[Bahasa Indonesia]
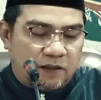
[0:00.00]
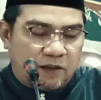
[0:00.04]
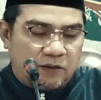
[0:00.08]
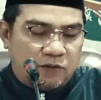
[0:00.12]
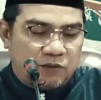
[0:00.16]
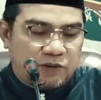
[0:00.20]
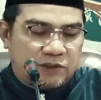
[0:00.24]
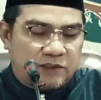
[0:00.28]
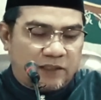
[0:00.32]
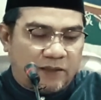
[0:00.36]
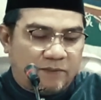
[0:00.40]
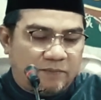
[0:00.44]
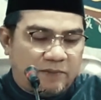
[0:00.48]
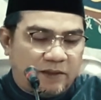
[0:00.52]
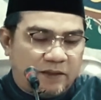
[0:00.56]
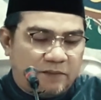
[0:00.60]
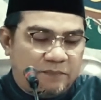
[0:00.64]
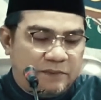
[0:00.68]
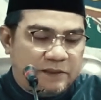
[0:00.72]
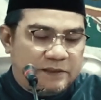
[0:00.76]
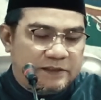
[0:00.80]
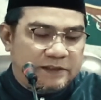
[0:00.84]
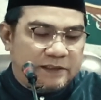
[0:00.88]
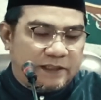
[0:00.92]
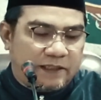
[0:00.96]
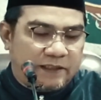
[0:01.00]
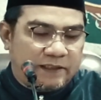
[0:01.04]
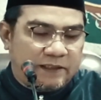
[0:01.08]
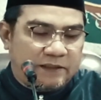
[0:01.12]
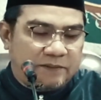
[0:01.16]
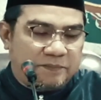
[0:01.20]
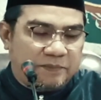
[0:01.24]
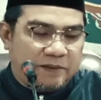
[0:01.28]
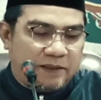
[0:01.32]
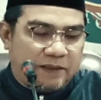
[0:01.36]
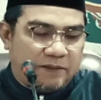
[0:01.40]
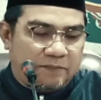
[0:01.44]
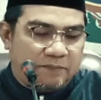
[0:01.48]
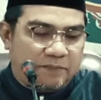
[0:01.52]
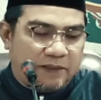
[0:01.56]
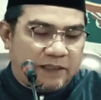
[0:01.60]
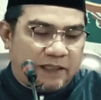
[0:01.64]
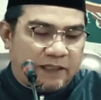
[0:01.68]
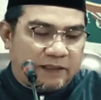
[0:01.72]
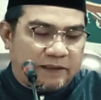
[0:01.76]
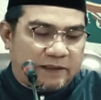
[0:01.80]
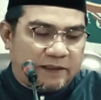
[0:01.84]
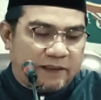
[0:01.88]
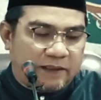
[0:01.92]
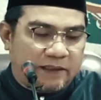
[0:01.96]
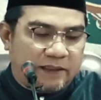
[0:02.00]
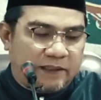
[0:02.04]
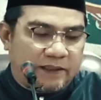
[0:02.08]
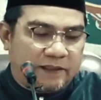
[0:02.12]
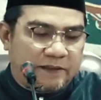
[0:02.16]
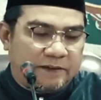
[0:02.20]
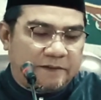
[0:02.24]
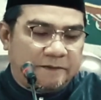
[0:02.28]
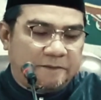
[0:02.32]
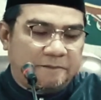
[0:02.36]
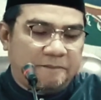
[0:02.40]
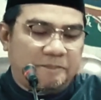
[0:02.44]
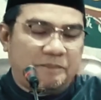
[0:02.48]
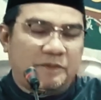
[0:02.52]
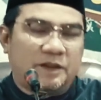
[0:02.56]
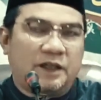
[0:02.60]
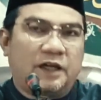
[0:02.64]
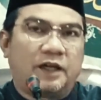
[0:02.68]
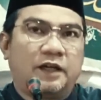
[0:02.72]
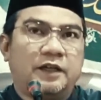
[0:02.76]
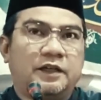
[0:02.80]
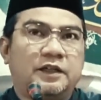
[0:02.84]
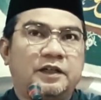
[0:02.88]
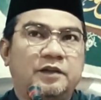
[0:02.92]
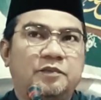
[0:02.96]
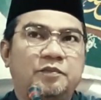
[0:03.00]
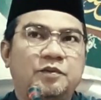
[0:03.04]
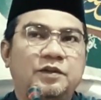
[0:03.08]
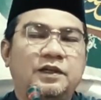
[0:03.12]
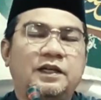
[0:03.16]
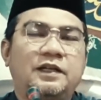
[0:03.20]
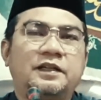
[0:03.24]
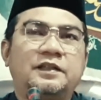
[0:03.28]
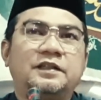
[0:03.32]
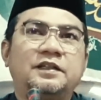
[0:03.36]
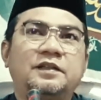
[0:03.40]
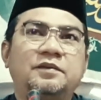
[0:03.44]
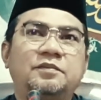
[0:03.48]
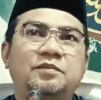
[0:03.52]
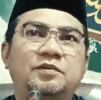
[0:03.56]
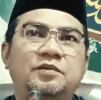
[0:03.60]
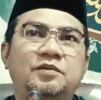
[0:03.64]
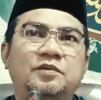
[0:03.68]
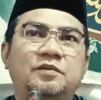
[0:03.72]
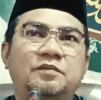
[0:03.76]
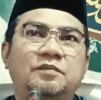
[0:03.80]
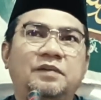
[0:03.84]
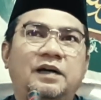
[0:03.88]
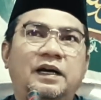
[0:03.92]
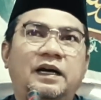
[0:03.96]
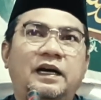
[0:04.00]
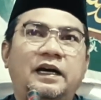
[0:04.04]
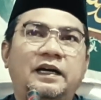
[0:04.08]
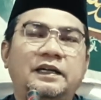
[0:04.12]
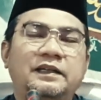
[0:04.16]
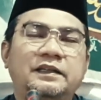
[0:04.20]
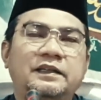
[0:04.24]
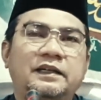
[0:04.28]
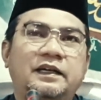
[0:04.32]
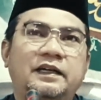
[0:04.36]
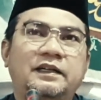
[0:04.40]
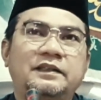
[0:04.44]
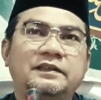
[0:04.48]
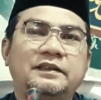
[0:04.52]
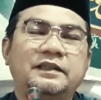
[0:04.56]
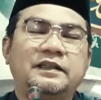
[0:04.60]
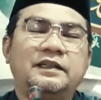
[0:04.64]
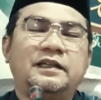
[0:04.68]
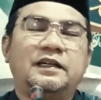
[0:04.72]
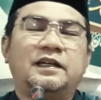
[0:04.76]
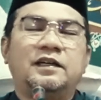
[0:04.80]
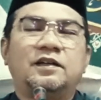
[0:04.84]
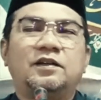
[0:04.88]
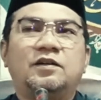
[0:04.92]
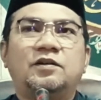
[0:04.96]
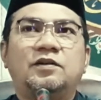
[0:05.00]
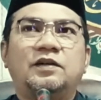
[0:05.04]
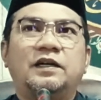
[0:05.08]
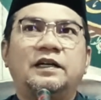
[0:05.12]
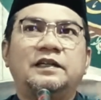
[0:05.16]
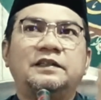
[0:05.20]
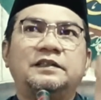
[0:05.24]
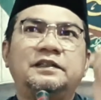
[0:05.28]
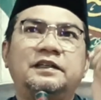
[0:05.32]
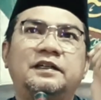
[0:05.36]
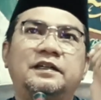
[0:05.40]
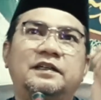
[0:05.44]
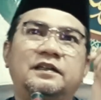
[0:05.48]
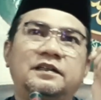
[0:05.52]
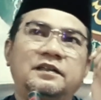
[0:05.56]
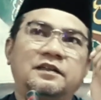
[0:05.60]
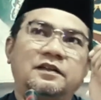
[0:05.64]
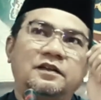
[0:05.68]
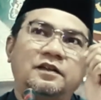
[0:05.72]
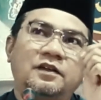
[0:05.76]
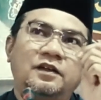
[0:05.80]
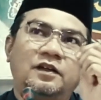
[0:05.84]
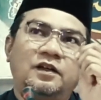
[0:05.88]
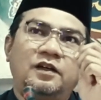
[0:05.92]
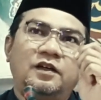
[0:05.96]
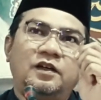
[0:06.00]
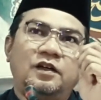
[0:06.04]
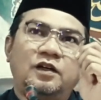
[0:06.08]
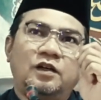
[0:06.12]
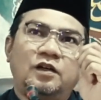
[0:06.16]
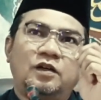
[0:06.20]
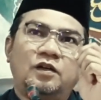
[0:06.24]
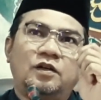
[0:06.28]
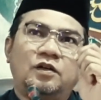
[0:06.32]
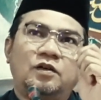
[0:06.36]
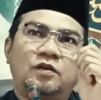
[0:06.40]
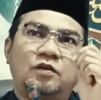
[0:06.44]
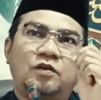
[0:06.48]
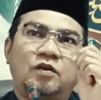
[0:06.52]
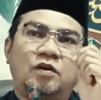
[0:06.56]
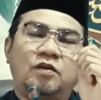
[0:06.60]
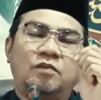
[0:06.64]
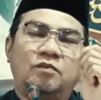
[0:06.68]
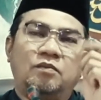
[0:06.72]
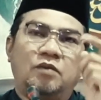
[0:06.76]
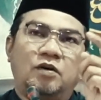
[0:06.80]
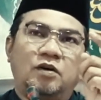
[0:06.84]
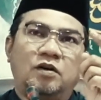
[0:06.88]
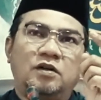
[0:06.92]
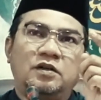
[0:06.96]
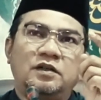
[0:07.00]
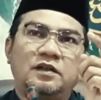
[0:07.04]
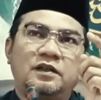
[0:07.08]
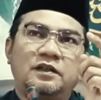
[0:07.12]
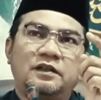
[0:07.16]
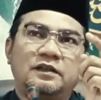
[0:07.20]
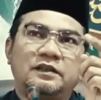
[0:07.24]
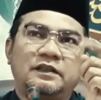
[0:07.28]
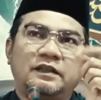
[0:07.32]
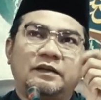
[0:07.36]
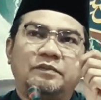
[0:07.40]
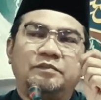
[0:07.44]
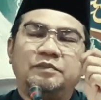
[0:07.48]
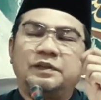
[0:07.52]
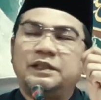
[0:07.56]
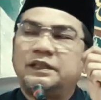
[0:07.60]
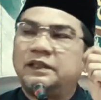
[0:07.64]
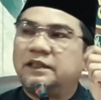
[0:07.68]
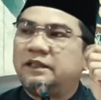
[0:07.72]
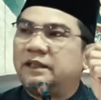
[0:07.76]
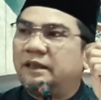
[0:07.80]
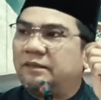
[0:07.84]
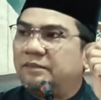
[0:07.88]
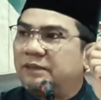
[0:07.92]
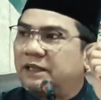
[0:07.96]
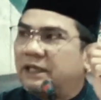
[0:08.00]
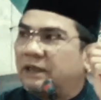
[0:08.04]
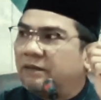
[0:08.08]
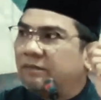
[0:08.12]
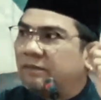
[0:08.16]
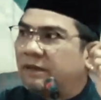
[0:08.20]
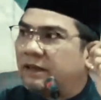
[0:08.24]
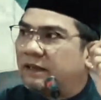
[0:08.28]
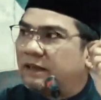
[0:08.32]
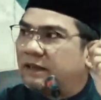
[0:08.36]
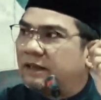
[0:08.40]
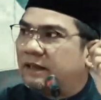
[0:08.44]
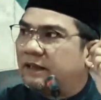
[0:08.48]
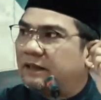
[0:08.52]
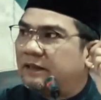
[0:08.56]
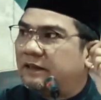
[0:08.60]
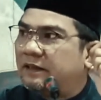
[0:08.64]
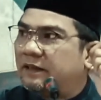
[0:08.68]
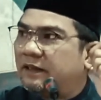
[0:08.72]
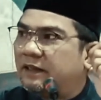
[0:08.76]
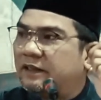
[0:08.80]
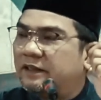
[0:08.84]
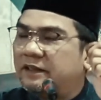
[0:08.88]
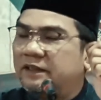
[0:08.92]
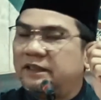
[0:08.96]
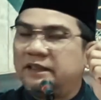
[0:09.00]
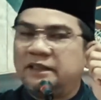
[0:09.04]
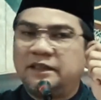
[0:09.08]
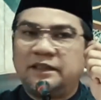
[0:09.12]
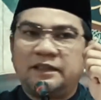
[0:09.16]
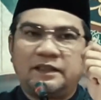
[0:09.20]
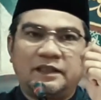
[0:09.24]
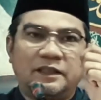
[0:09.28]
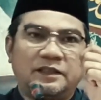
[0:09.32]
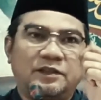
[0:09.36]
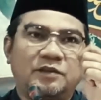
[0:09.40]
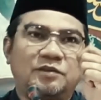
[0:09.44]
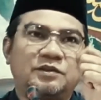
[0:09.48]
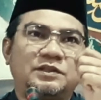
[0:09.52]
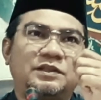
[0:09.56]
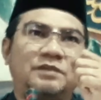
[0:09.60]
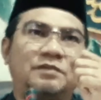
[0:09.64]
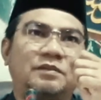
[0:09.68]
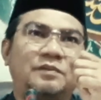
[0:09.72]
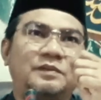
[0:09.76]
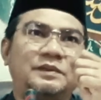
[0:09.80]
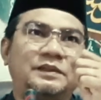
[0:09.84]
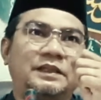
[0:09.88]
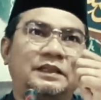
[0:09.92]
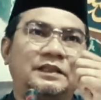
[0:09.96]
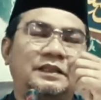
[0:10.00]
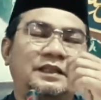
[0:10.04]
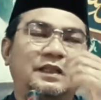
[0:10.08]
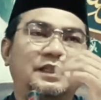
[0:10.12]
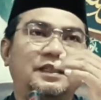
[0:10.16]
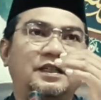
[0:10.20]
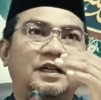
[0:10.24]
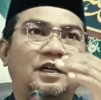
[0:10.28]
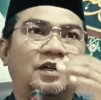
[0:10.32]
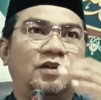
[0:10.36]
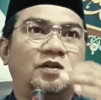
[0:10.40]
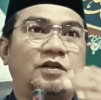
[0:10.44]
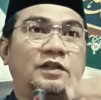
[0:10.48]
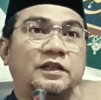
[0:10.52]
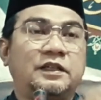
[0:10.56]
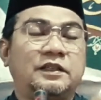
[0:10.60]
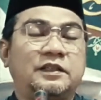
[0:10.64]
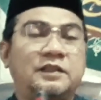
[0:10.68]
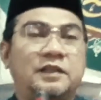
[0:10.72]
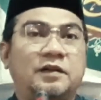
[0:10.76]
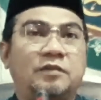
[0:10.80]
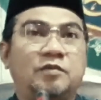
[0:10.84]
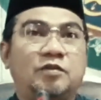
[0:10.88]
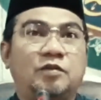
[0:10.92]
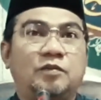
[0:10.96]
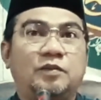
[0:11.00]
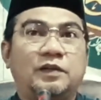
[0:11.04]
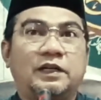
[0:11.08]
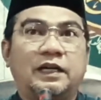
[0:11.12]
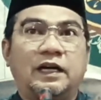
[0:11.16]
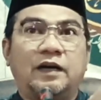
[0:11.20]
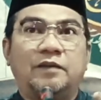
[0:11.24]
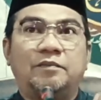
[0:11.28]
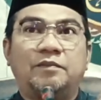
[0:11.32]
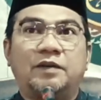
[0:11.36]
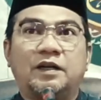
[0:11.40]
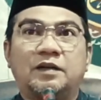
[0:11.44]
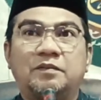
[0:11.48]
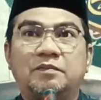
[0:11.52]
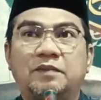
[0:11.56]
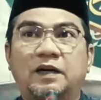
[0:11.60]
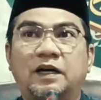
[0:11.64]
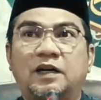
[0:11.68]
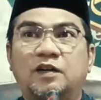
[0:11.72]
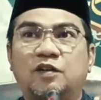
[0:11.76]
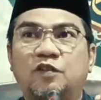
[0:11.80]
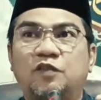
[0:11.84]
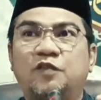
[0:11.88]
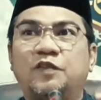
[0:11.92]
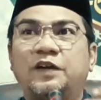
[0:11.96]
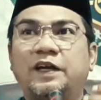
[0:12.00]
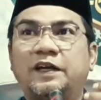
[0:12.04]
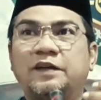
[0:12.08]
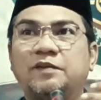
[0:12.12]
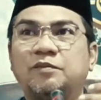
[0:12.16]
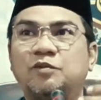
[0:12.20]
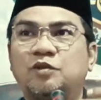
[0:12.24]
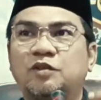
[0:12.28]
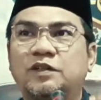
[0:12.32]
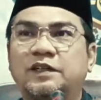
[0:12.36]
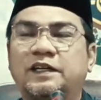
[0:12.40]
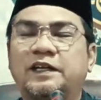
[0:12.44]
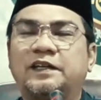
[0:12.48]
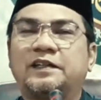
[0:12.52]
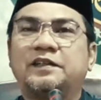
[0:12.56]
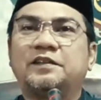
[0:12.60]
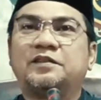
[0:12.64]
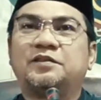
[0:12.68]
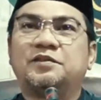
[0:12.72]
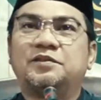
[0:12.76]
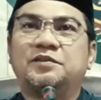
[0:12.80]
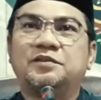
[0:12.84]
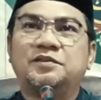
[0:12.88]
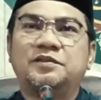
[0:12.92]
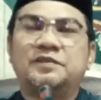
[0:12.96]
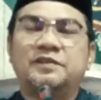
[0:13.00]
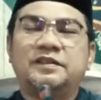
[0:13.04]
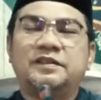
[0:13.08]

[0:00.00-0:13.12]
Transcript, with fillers: Usamah bin Zaid Pak mengatakan, nah ini pula lagi Bu, bahayanya kalau hanya ngomong tapi tidak mengamalkan. Nah, ini kata Usamah bin Zaid. Jadi kalau kita mau beramar ma'ruf nahi mungkar itu